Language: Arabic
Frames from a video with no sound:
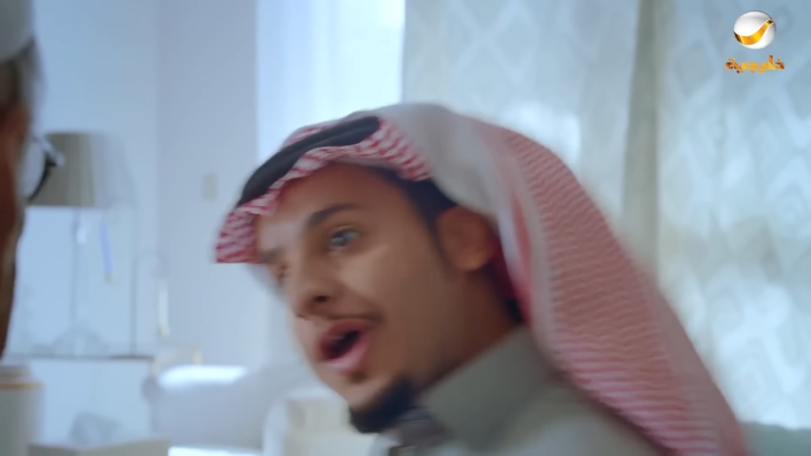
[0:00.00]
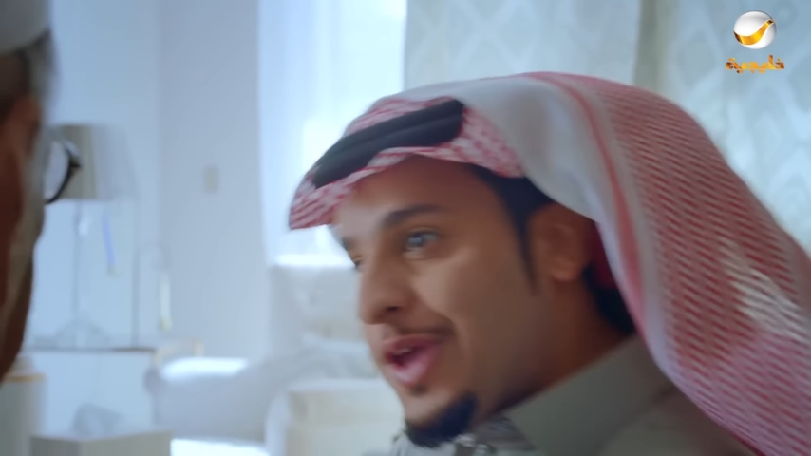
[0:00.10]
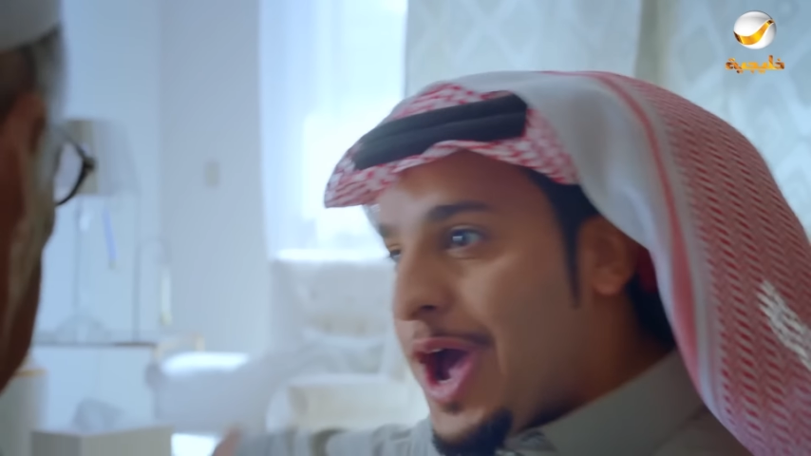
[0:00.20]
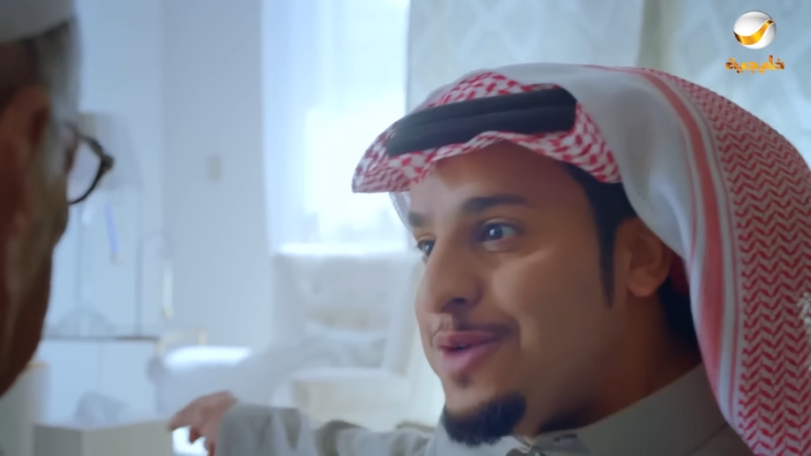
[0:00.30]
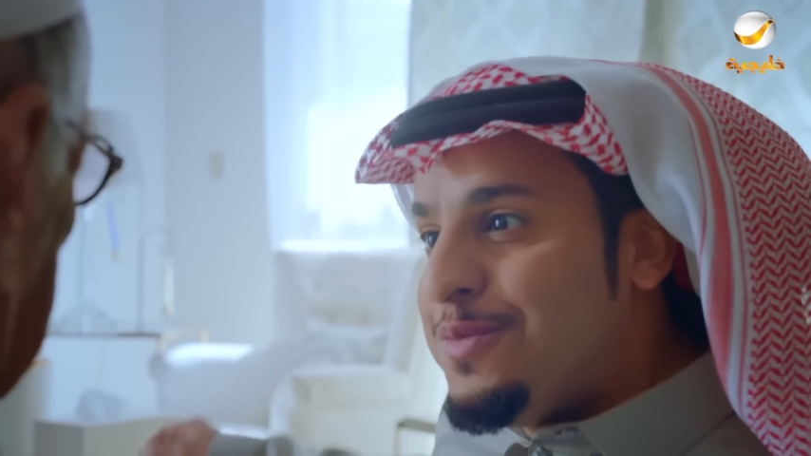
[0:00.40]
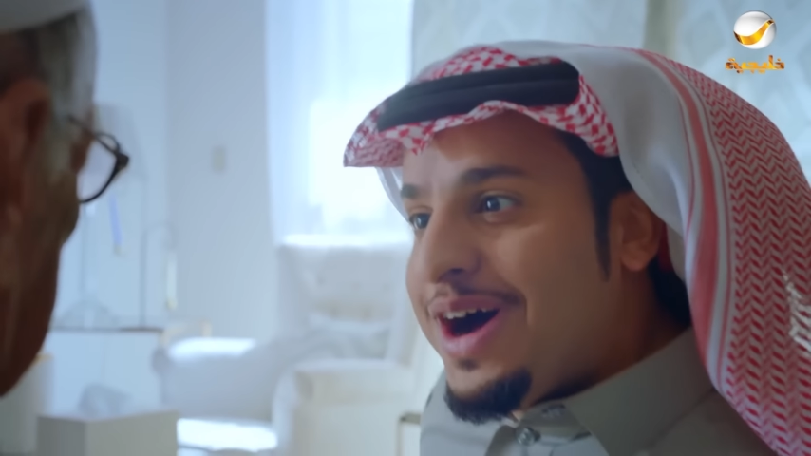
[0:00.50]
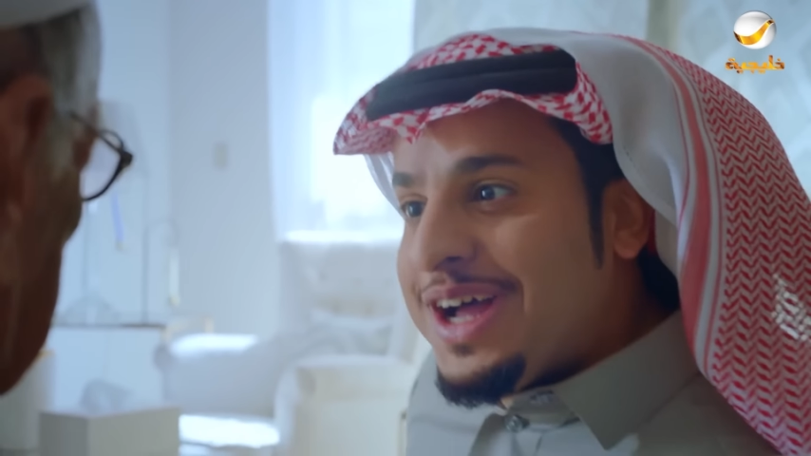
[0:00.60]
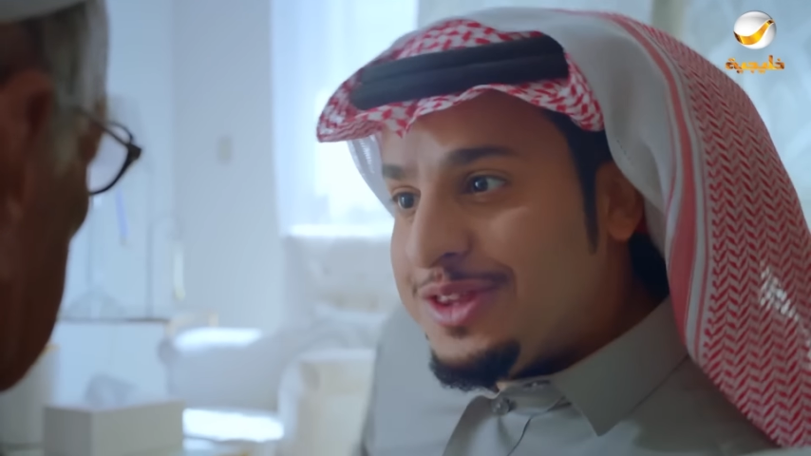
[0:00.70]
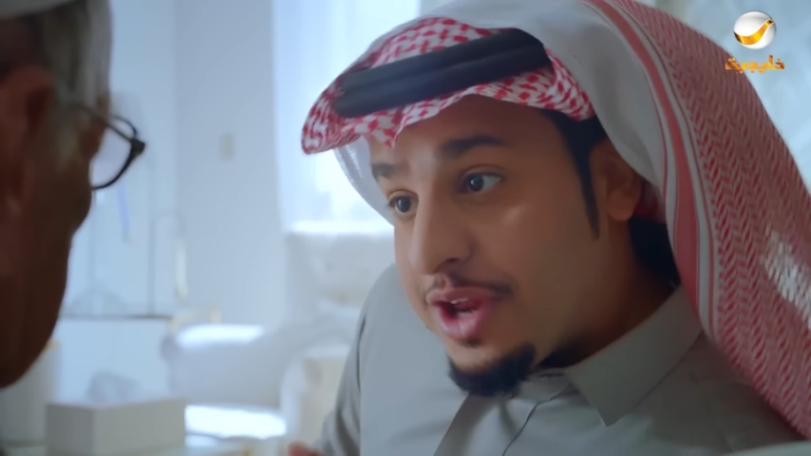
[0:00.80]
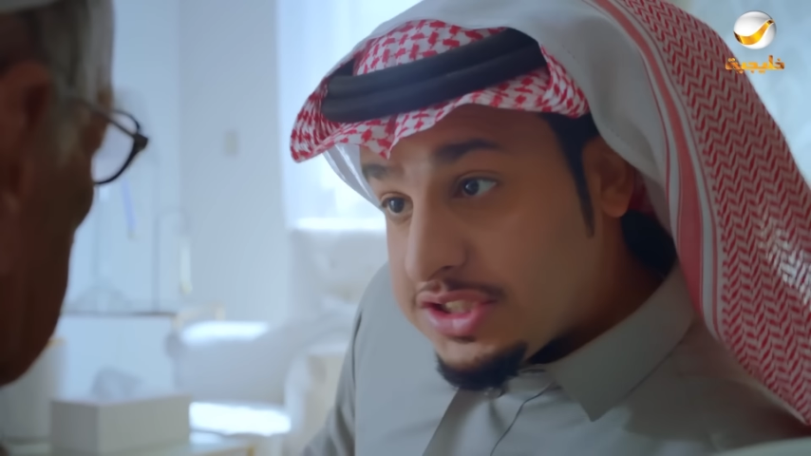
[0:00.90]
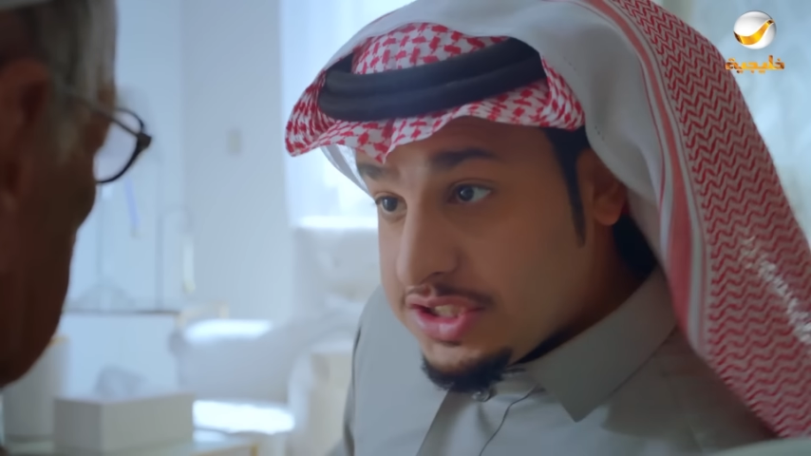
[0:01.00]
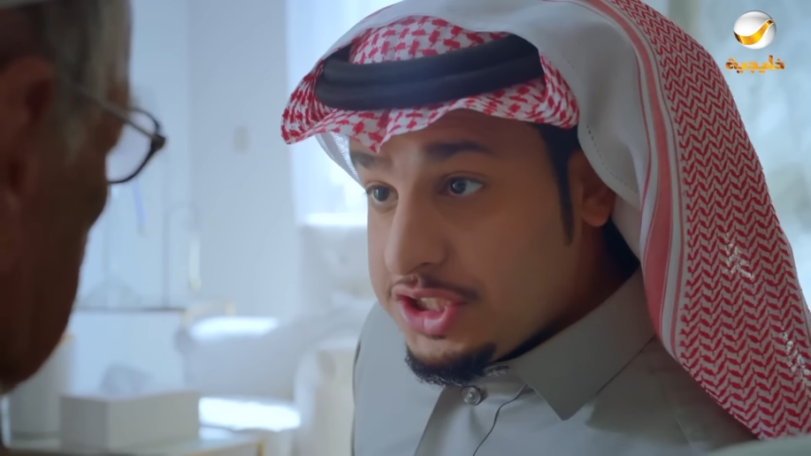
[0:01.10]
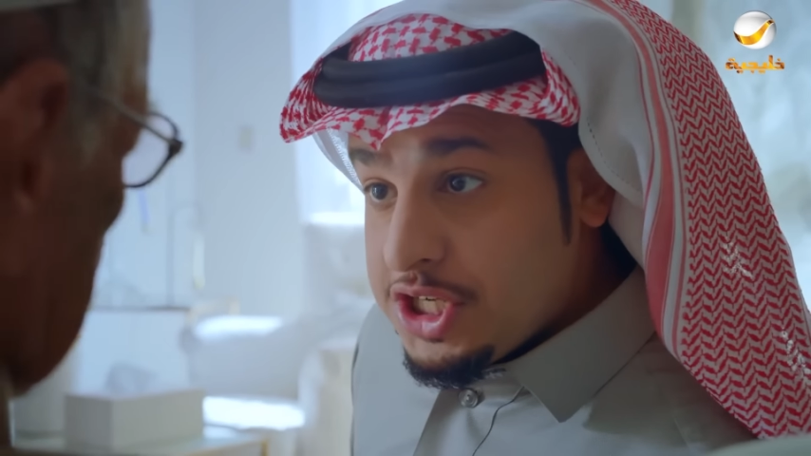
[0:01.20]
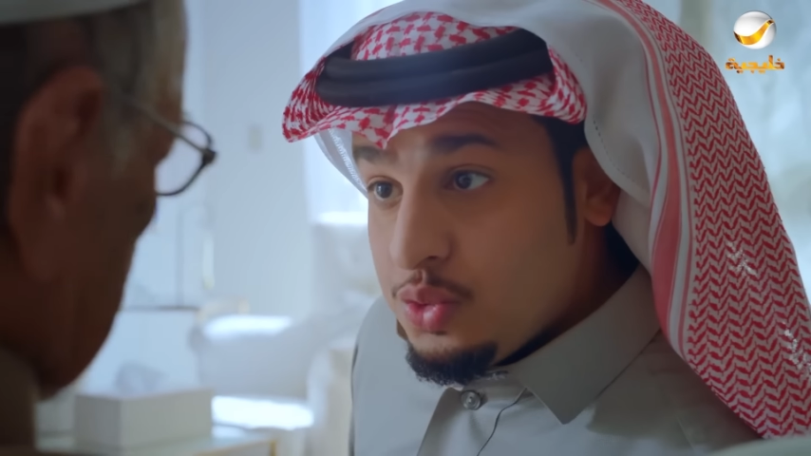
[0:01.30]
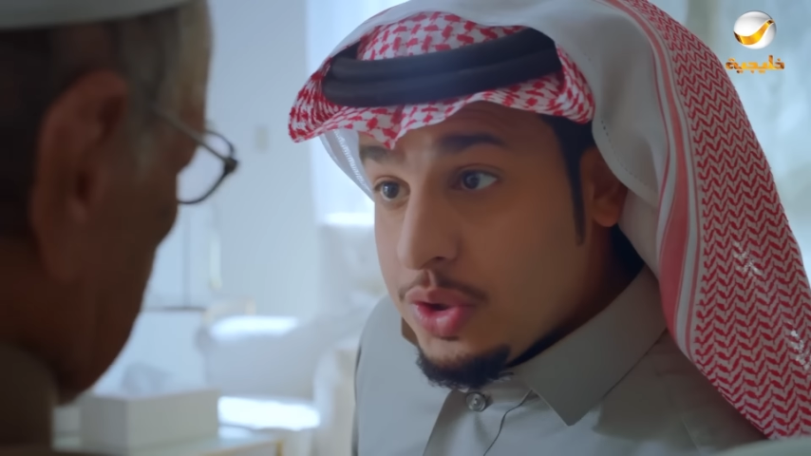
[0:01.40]
يا يبا دراسة
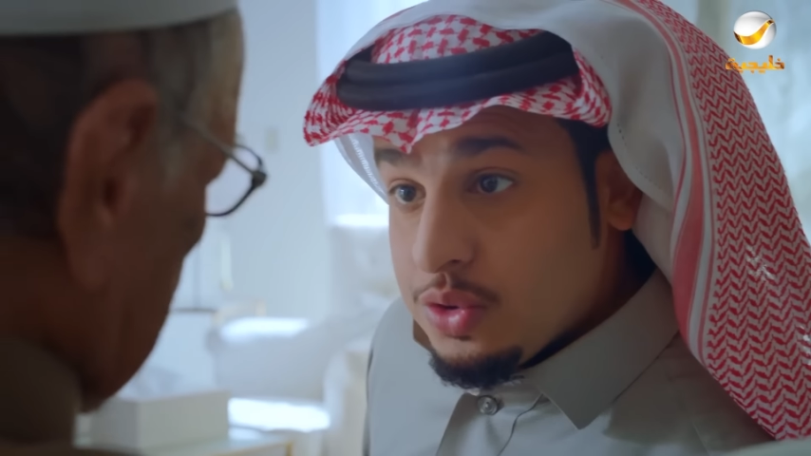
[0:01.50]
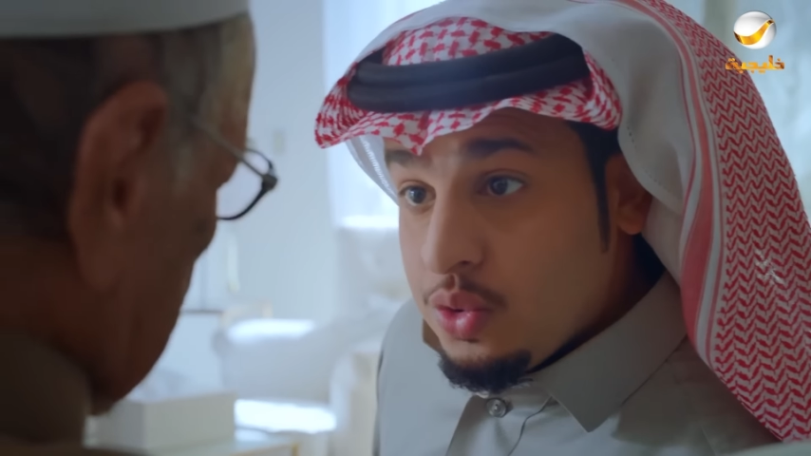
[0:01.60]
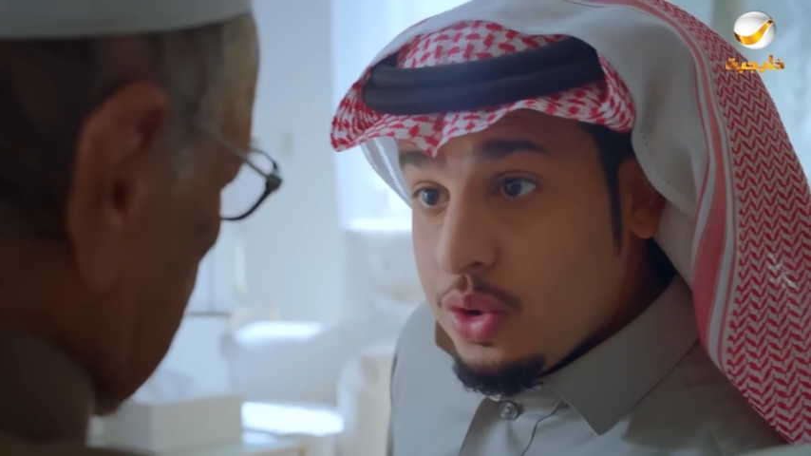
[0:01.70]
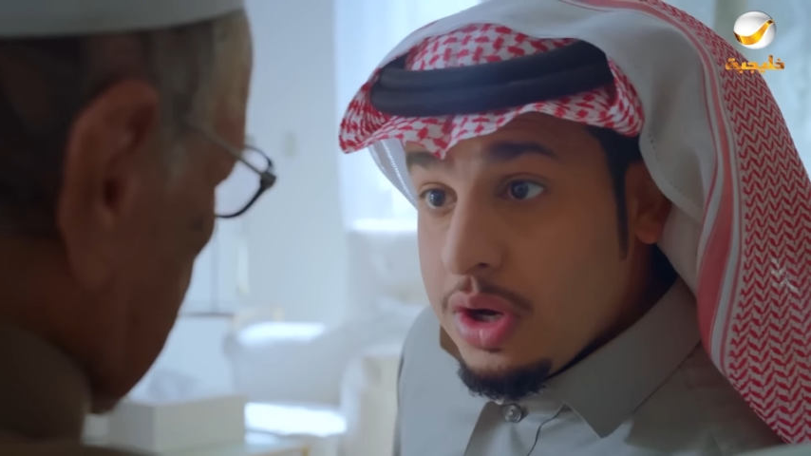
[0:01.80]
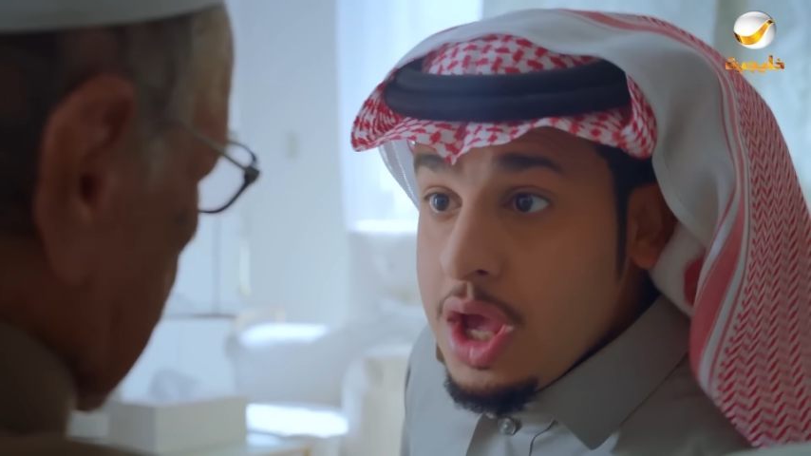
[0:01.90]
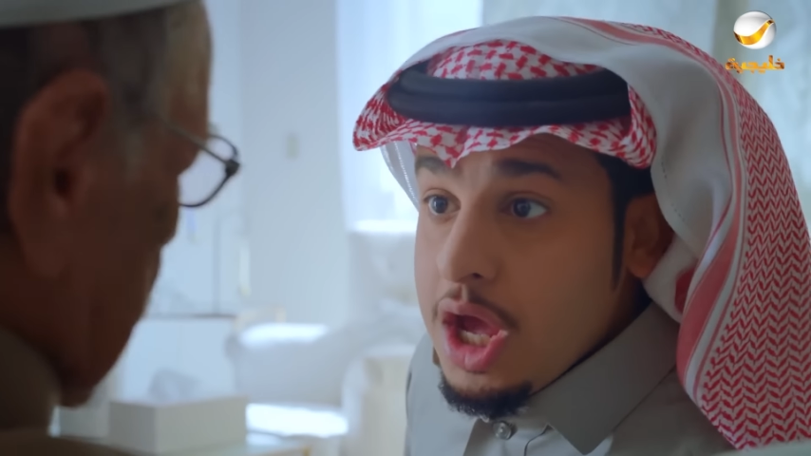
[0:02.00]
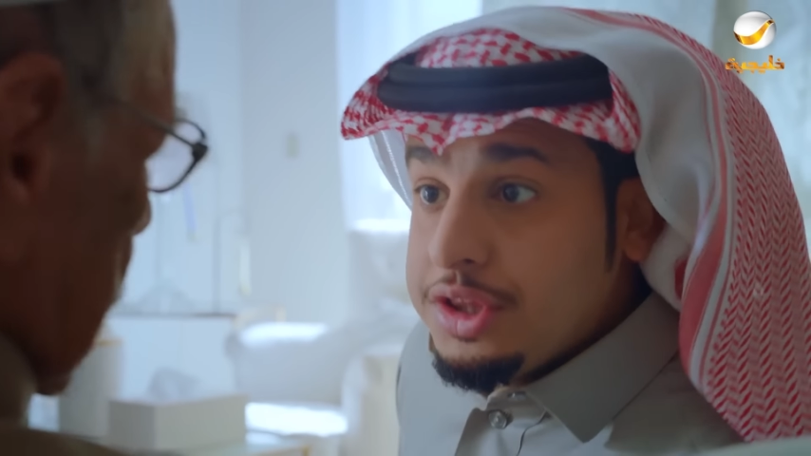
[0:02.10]
الجدوى تقول